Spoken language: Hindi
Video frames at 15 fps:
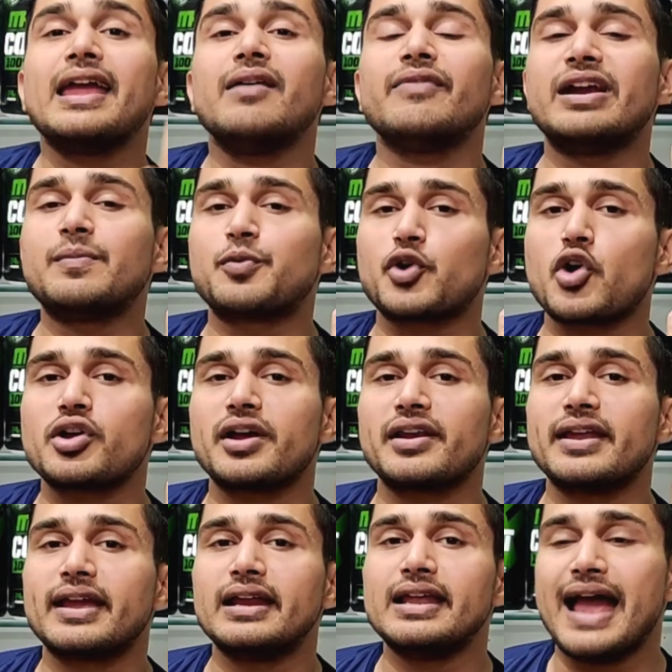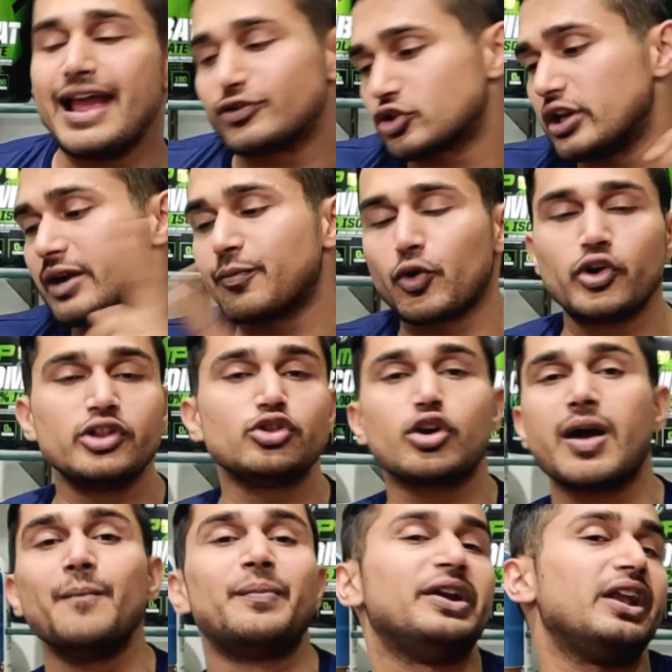हैं वेट पुट ऑन करने के लिए आइसोलेट प्रोटीन तो
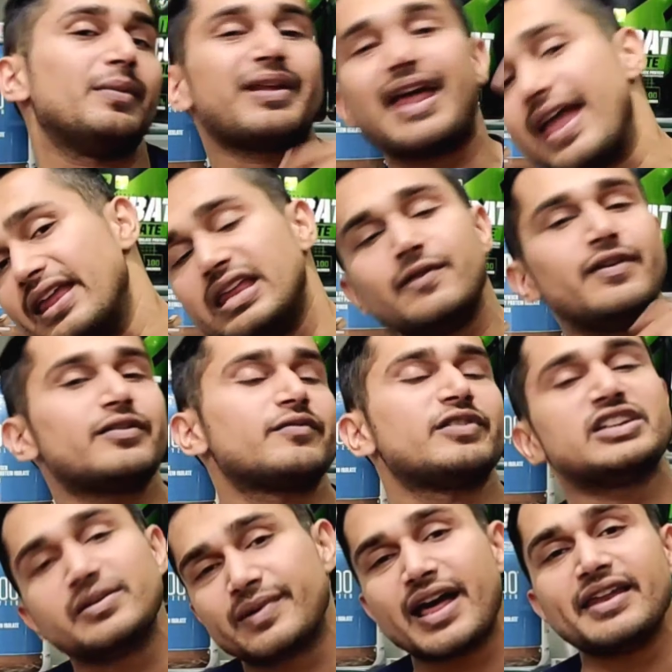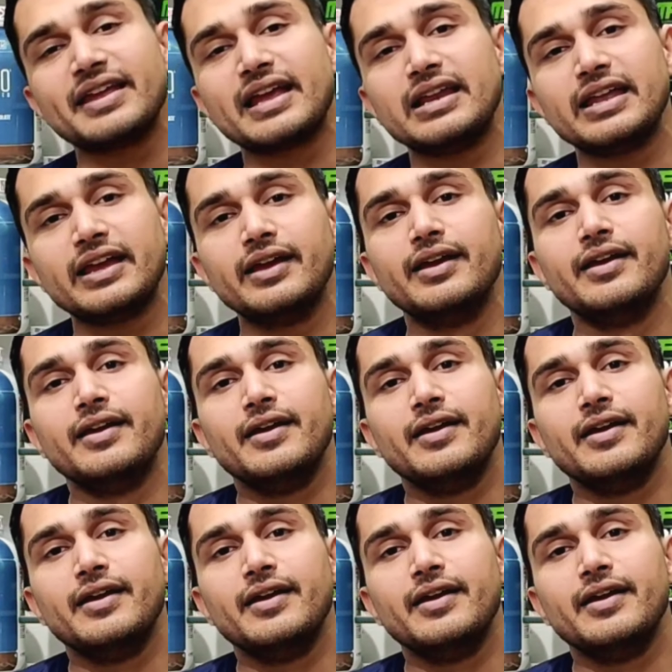कंपनी ने बनाया ही नहीं वेट वजन बढ़ाने के लिए